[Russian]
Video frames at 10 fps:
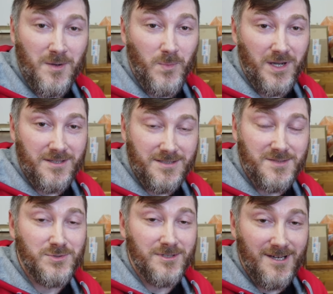компании
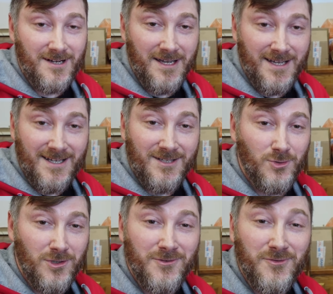Теплодар
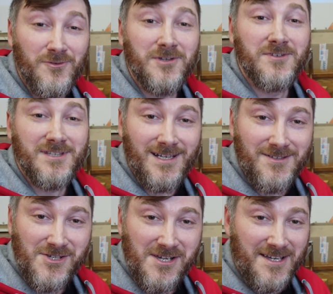Дурохов Иван
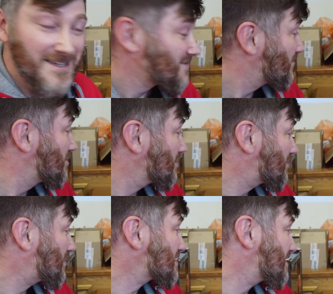Витальевич ведет
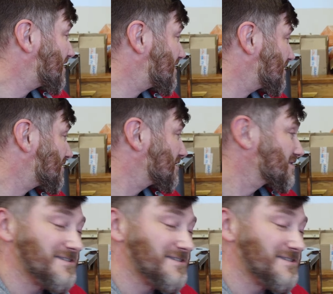последние